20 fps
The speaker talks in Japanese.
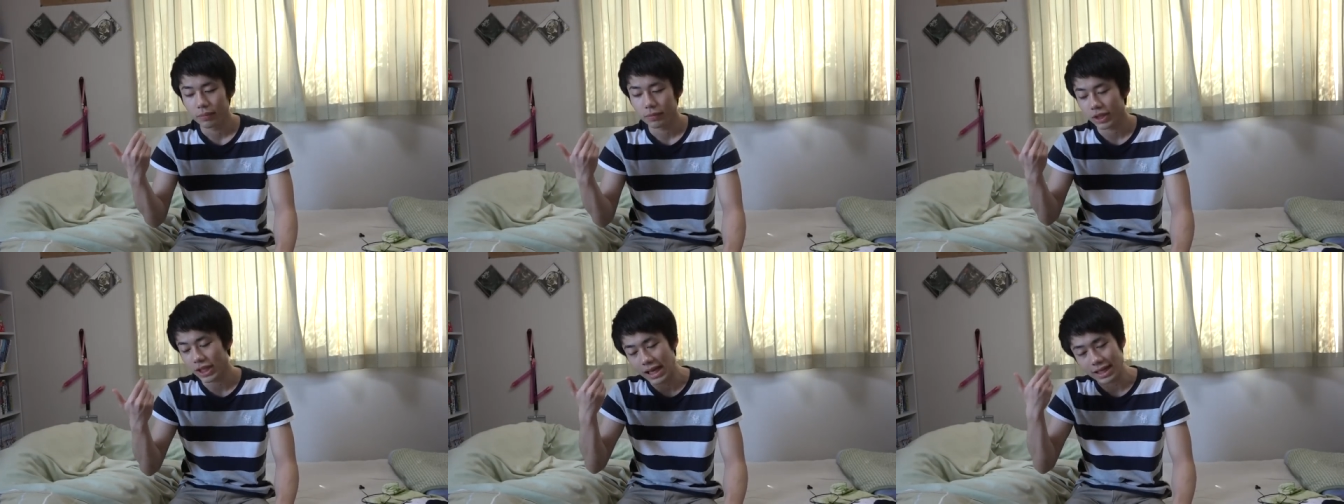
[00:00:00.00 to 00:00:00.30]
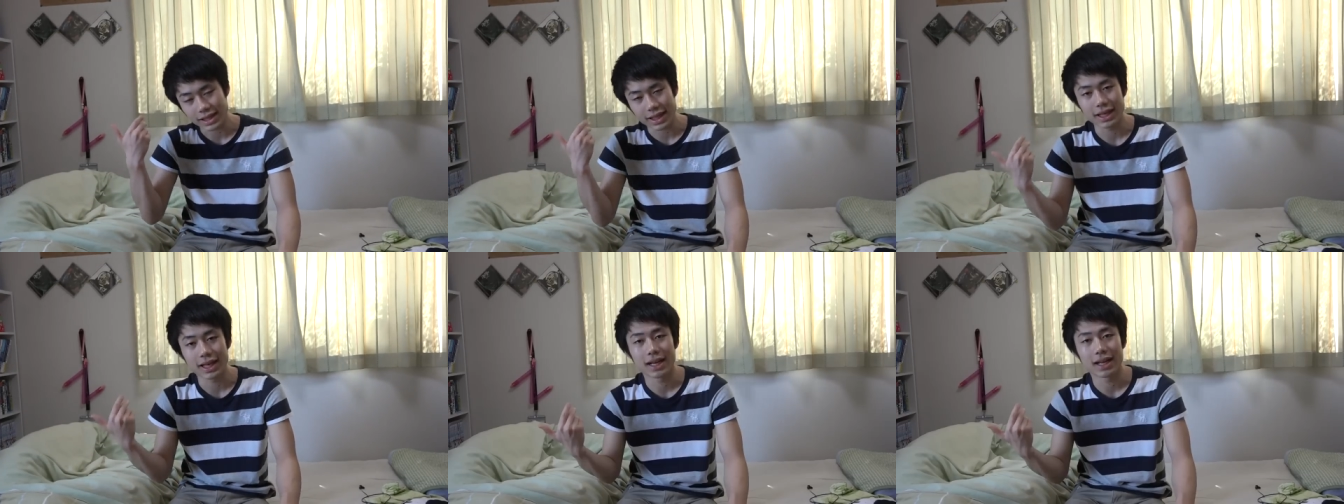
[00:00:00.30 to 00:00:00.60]

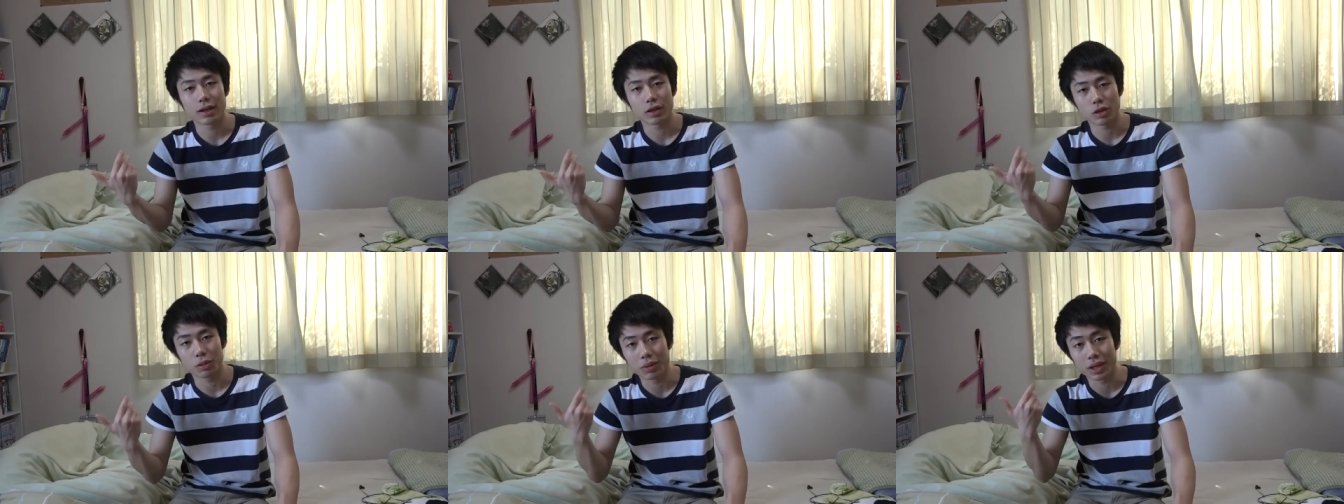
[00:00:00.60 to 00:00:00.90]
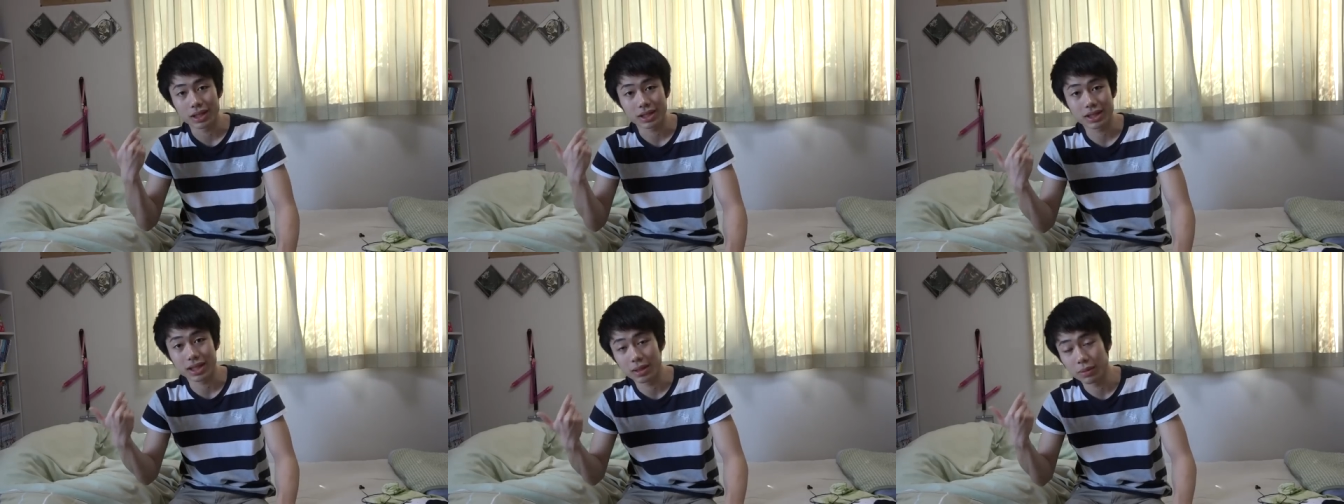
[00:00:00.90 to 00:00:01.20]
やんちゃな
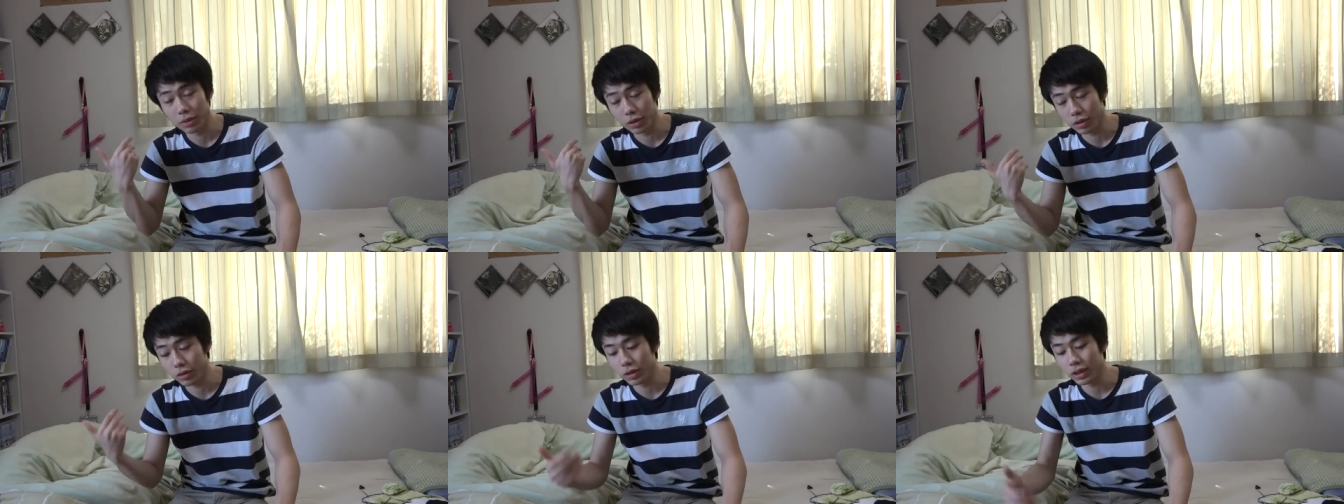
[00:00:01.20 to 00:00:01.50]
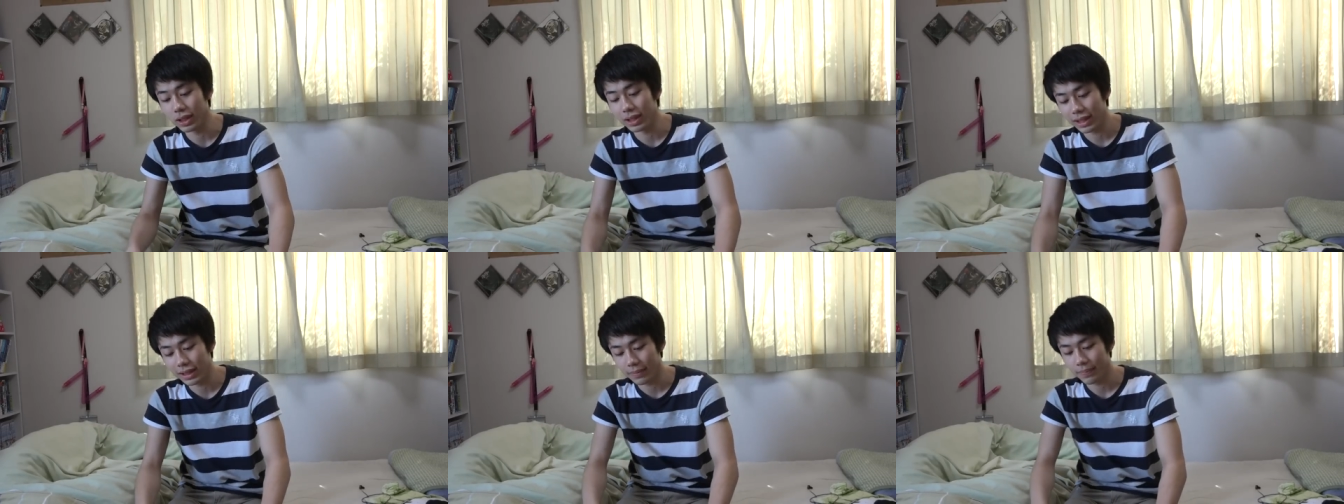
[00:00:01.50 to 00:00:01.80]
友達がもう一人
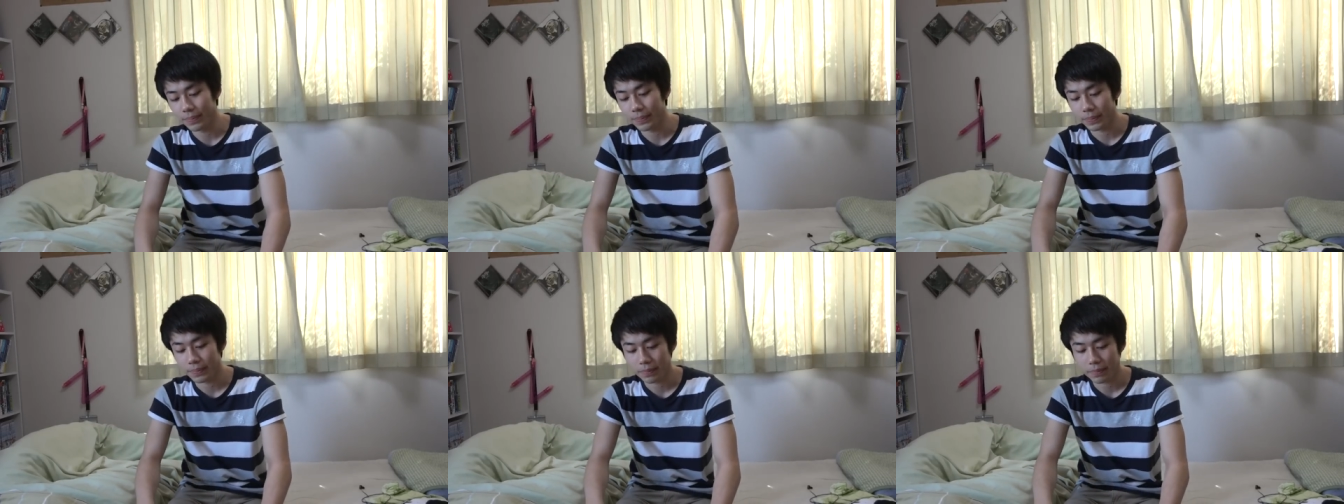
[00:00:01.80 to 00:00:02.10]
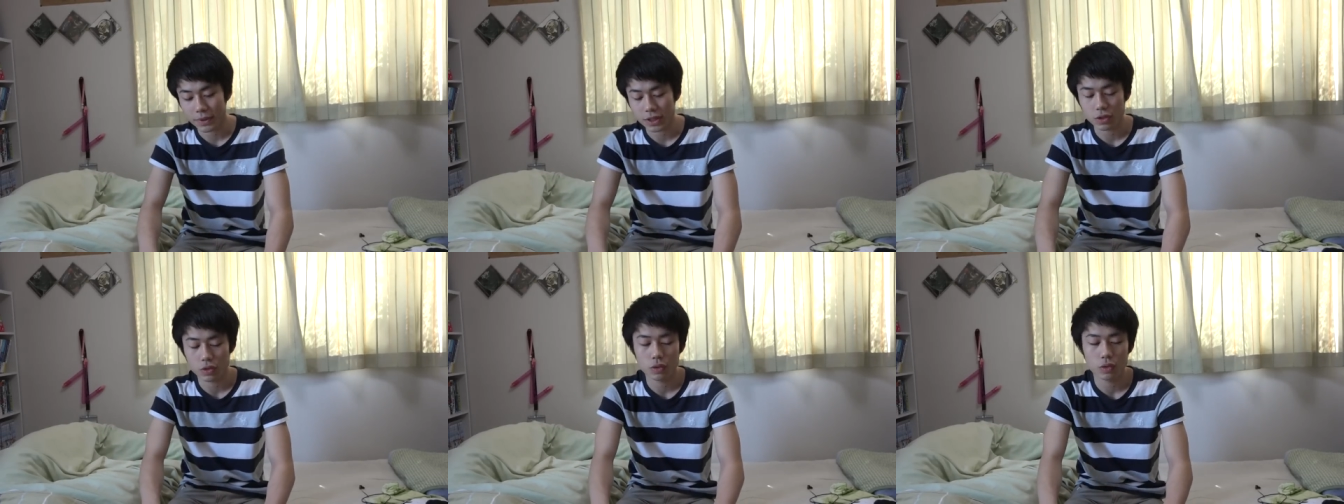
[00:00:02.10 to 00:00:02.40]
いて、
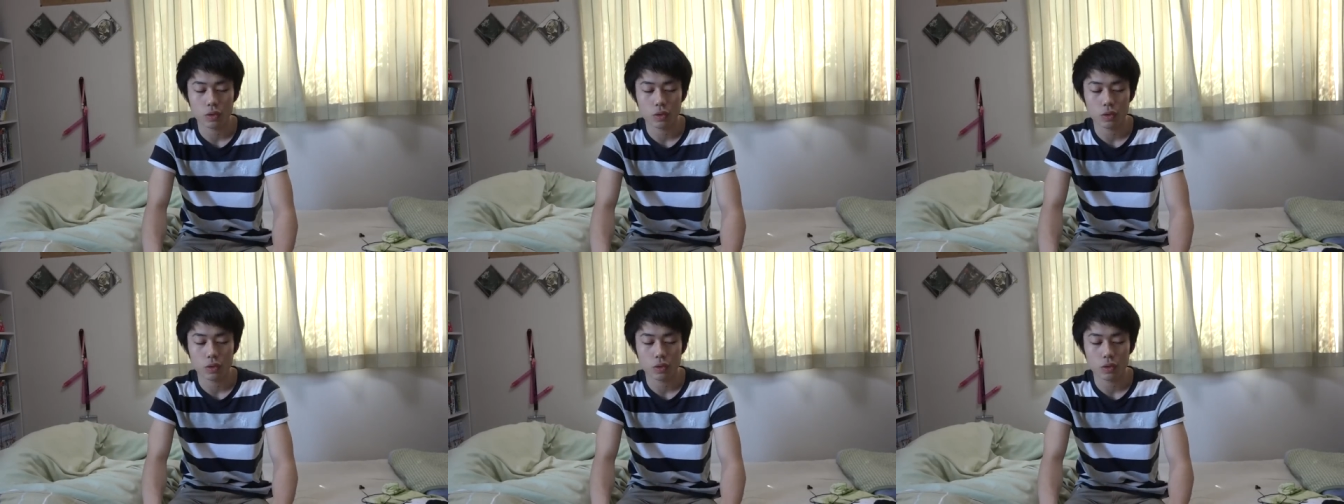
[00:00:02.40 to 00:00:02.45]
そ